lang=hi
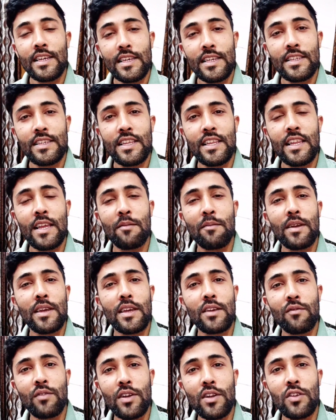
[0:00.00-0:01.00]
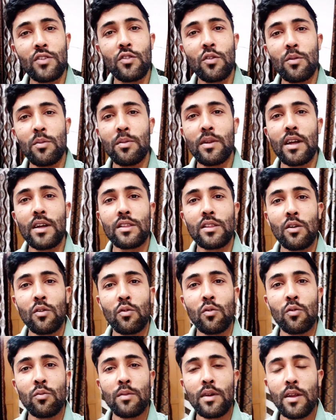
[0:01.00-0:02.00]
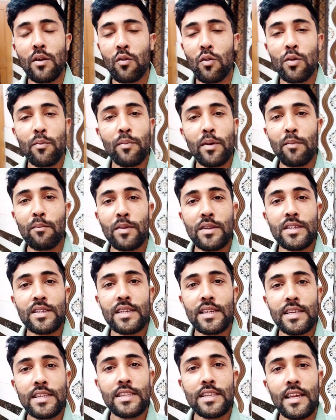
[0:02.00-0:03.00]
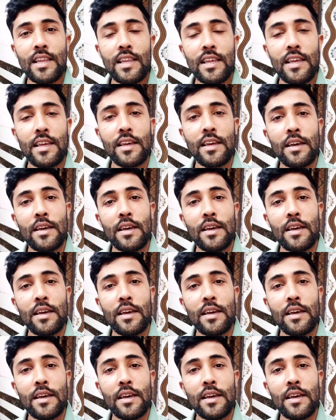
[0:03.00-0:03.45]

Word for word: इसलिए मैं ये वीडियो जो भी बनाता हूँ मेरा कोई पर्पज़ नहीं किसी लिए